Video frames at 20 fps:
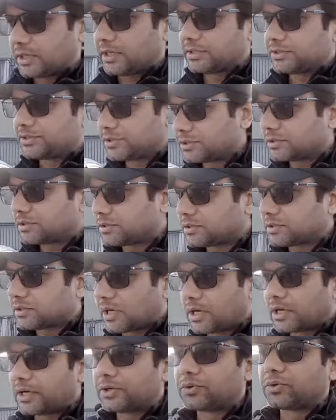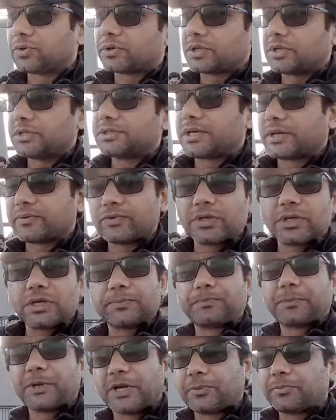हैं सारी टोटल जेनवन
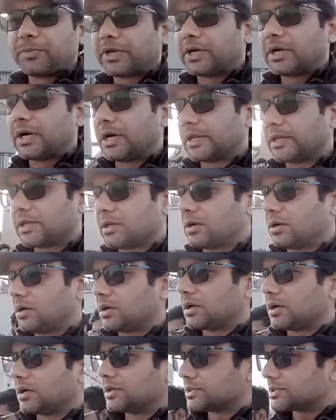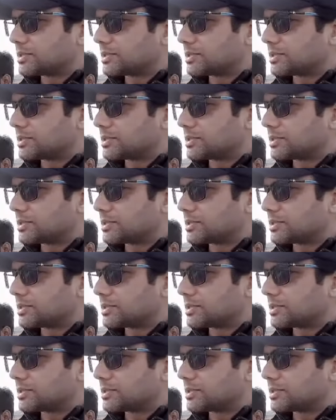पेंट में गाड़ियाँ और